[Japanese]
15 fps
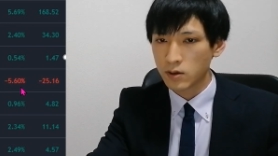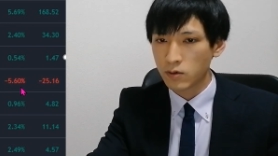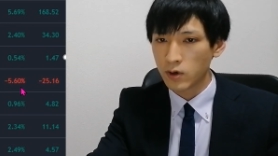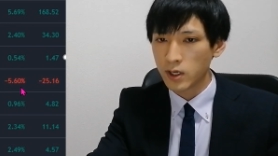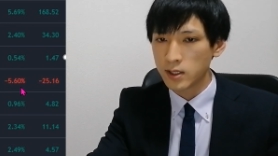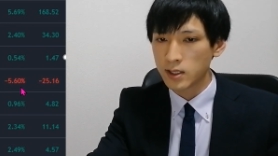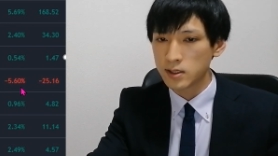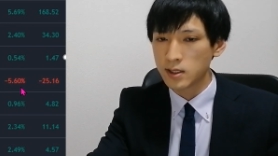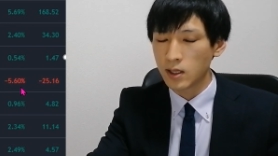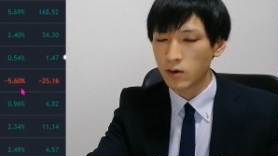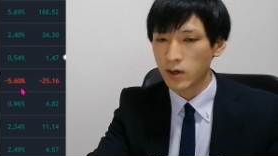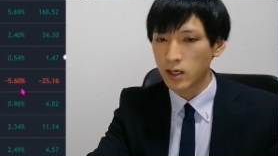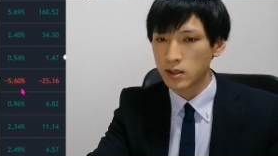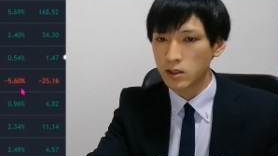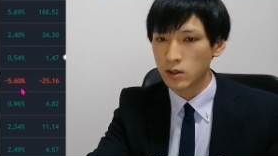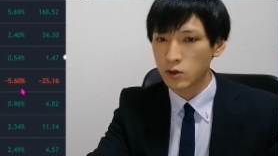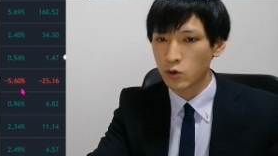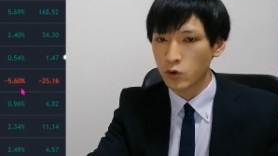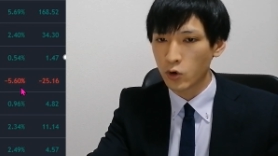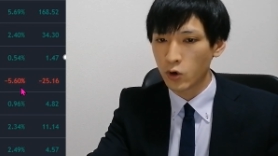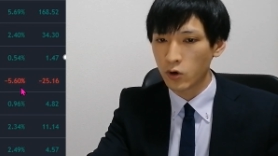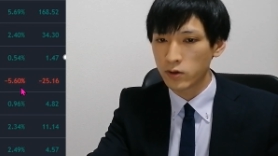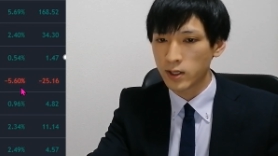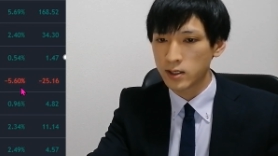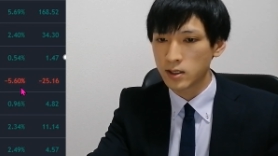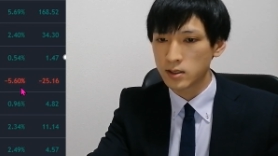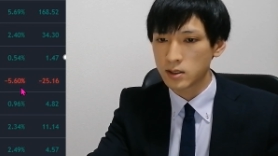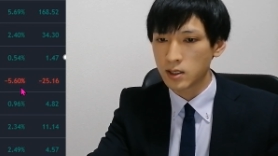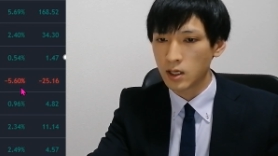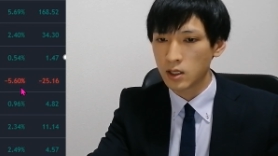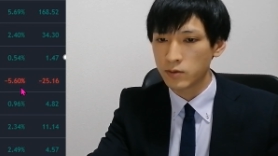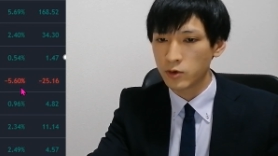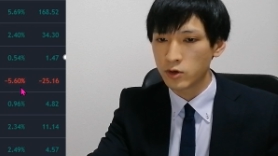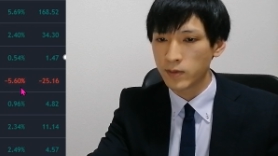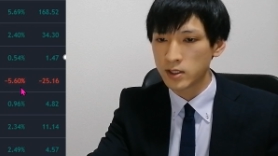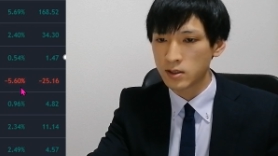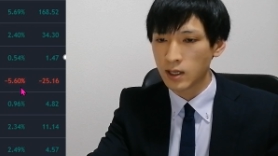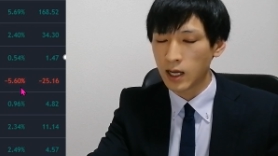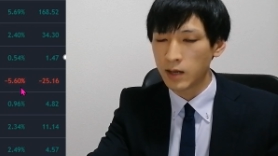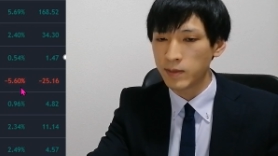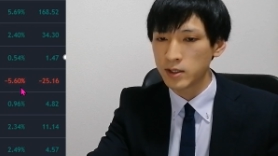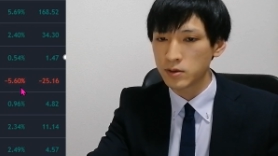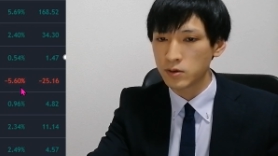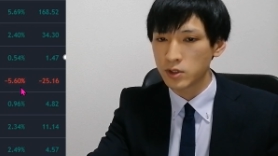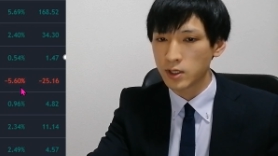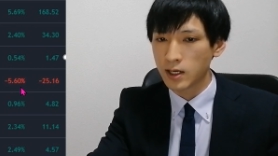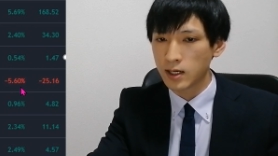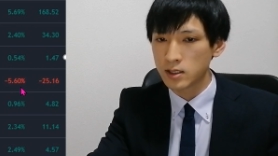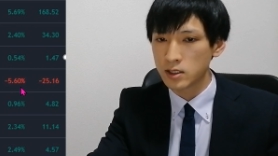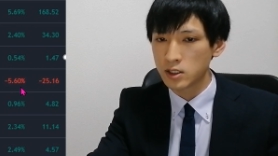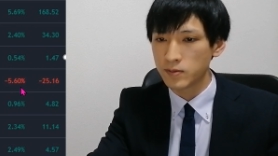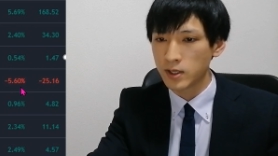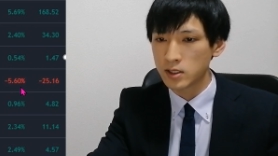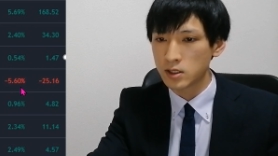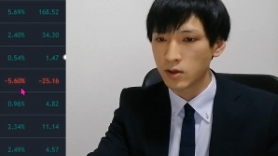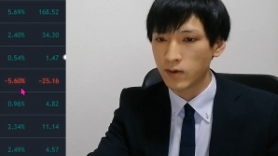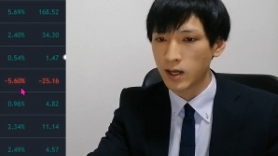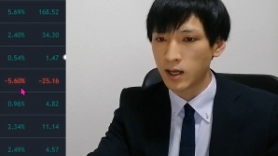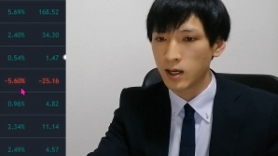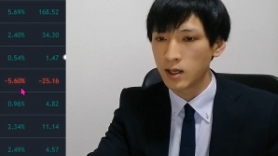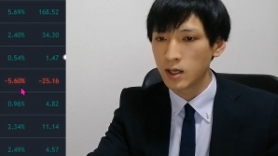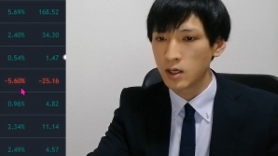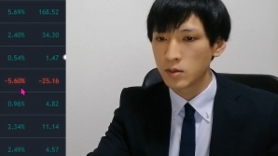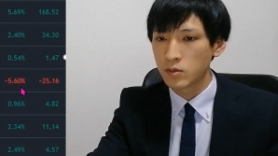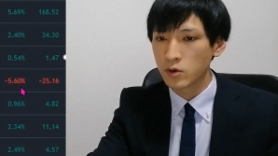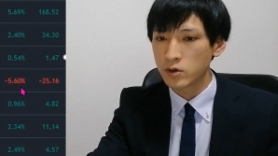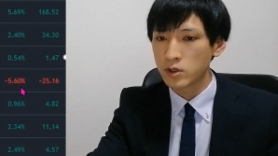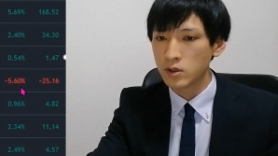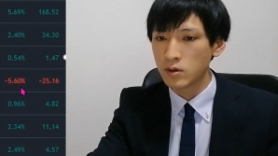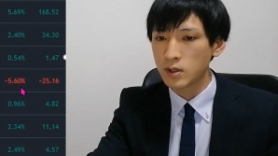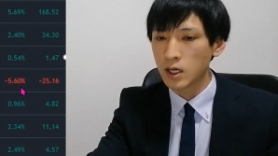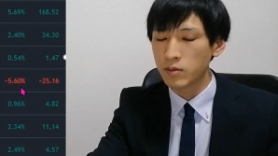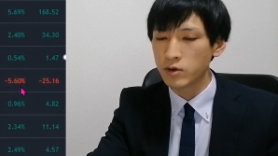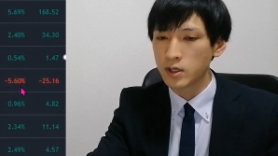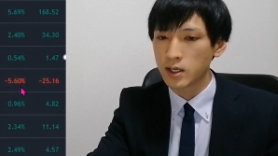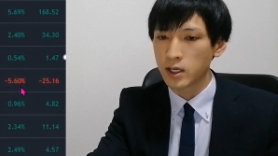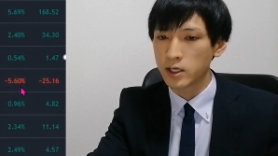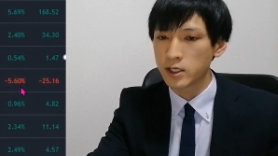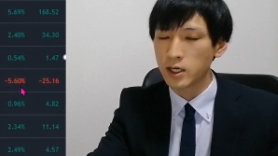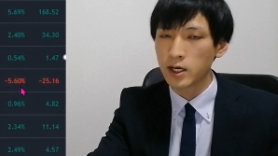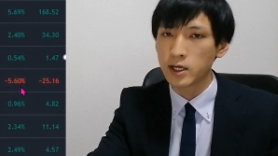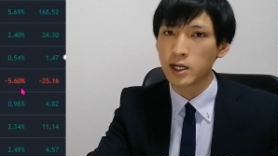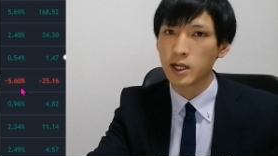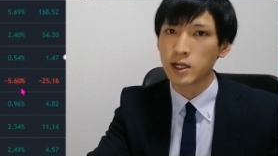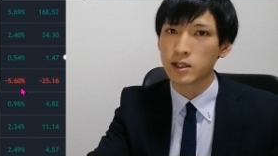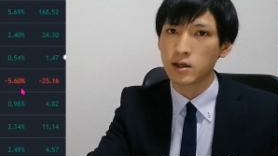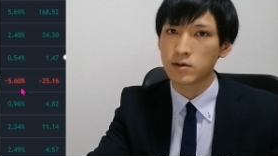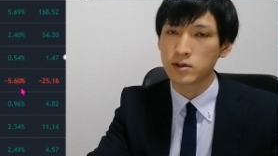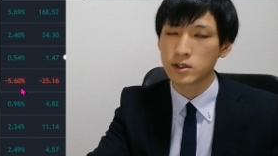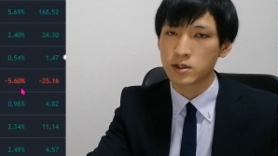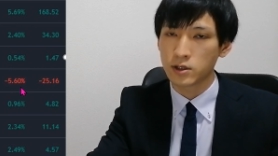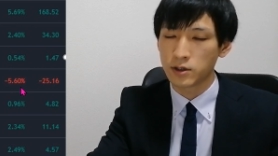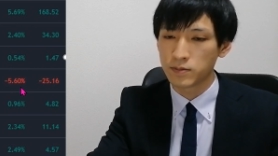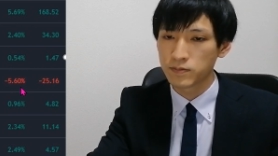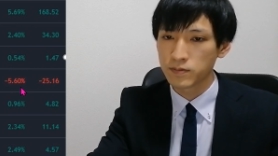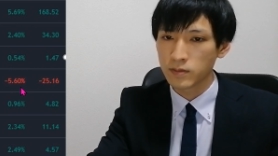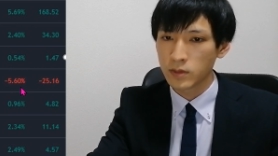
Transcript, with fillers: で、これはなぜなのかっていうところなんですけれども、まずアマゾンに関しましては、目標株価が引き上げられてるんですよ。